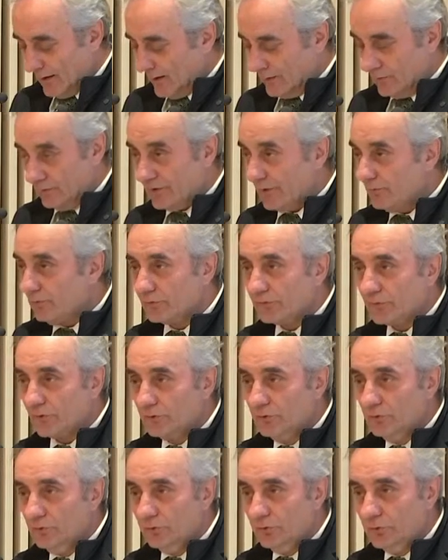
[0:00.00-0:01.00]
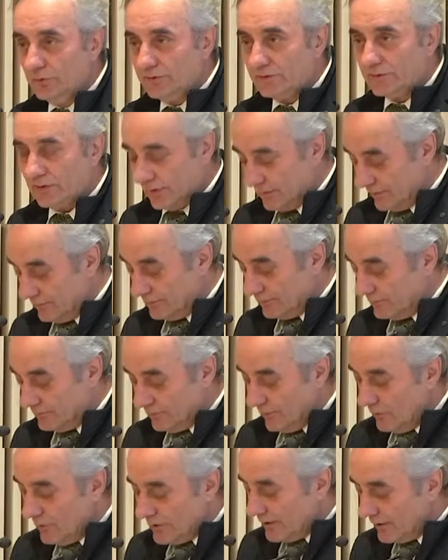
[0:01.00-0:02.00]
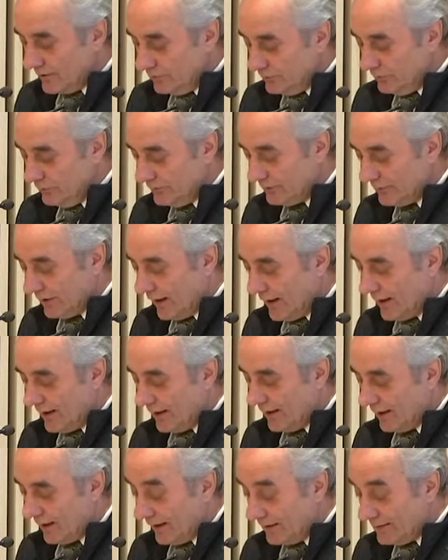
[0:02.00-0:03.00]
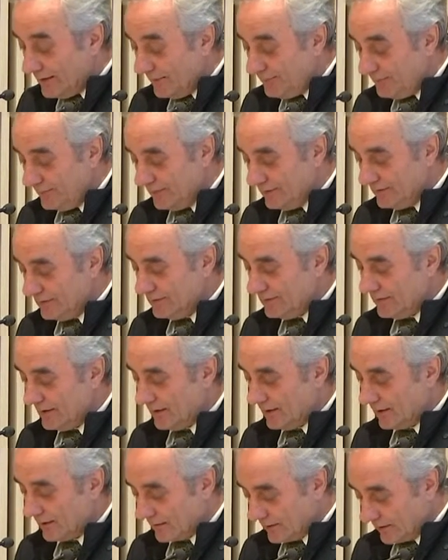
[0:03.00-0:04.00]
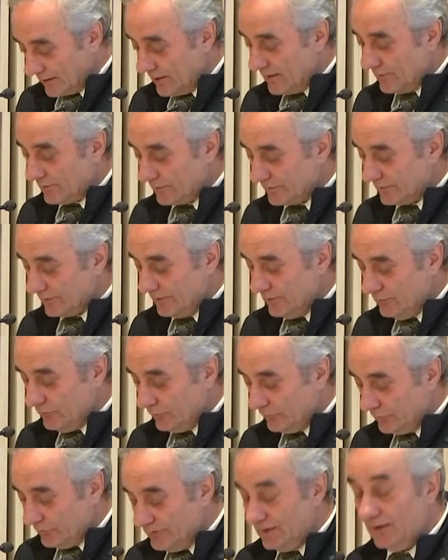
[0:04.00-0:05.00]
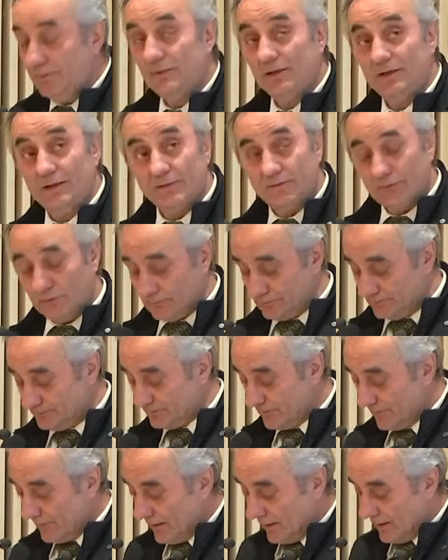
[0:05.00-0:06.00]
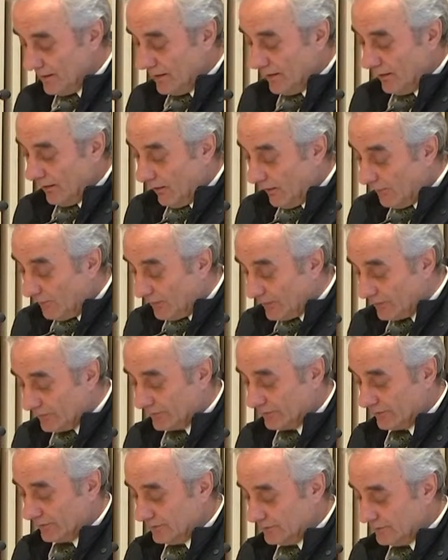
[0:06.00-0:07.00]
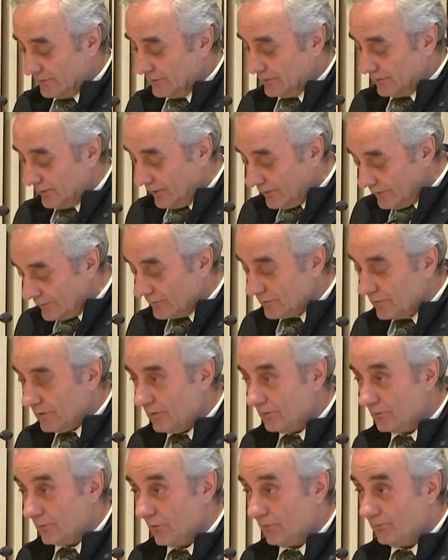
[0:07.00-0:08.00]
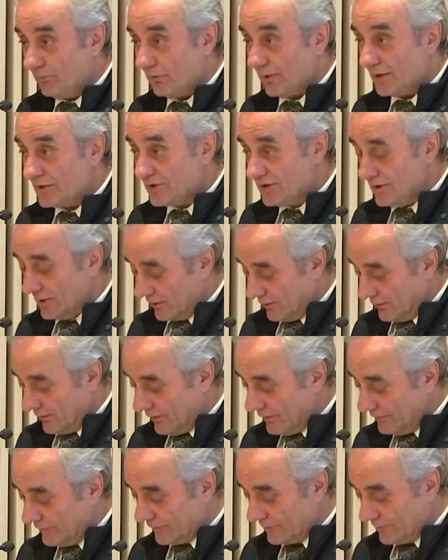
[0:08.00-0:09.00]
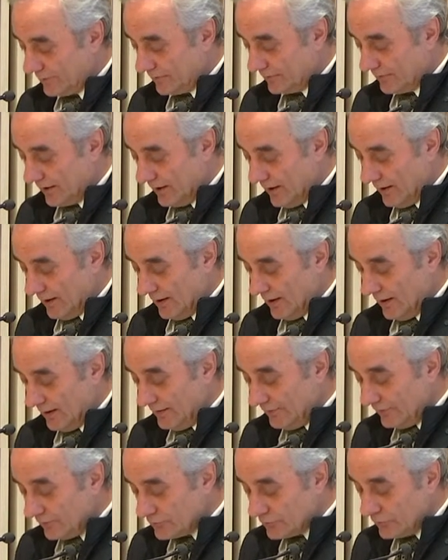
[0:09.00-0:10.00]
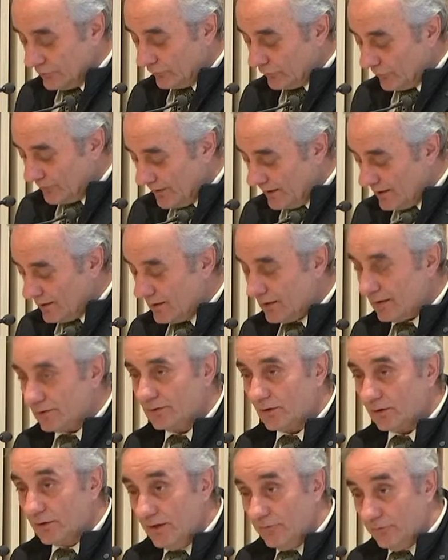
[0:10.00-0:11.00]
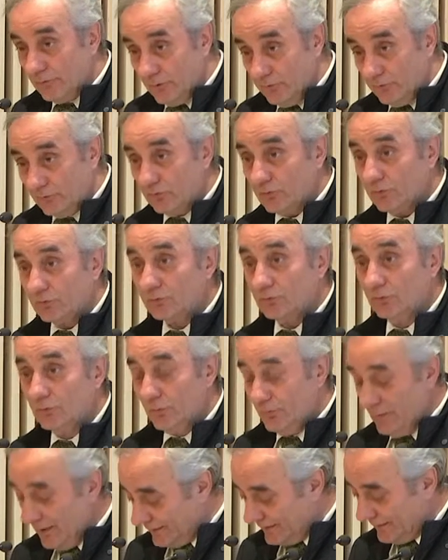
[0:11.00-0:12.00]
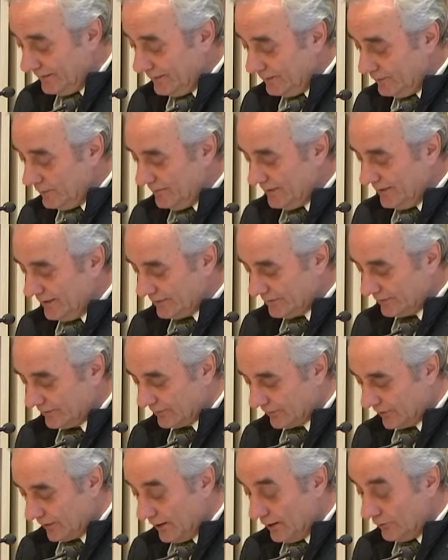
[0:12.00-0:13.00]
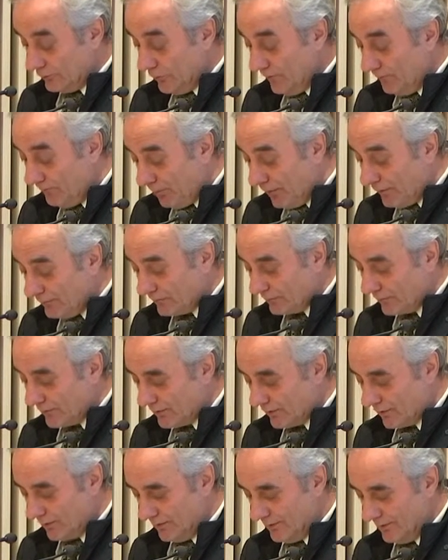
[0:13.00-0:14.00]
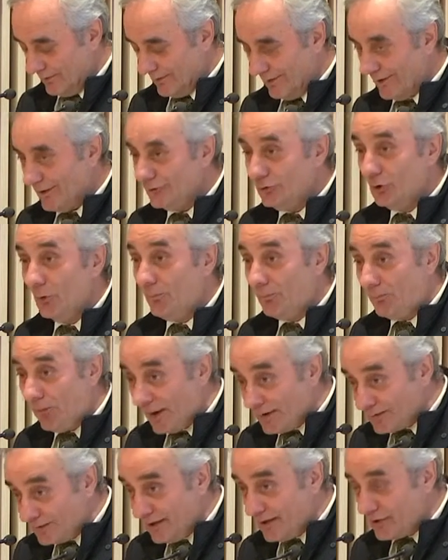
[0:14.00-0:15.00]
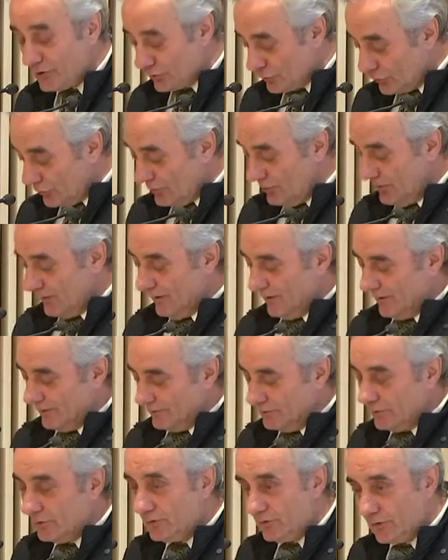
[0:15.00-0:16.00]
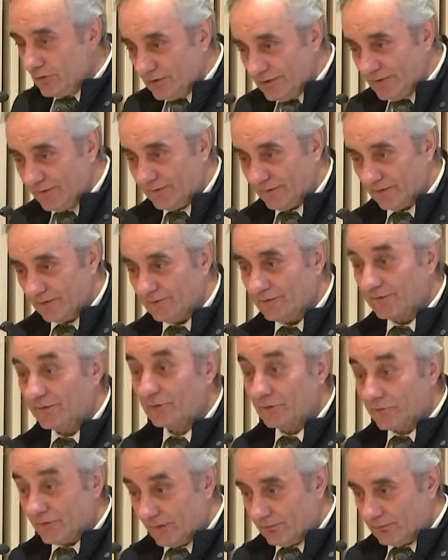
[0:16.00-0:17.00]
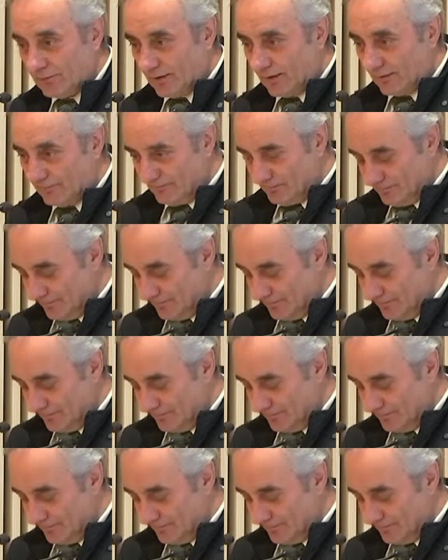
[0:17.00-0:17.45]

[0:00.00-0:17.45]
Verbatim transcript: Nous avons sans doute aucun doute à adapter, à réinventer nos outils de médiation, en pensant ensemble, pour agir ensemble. Les enjeux sont bien là dans l'évolution de nos métiers de médiateurs, de penseurs, de partageux, de connaissances et de savoirs.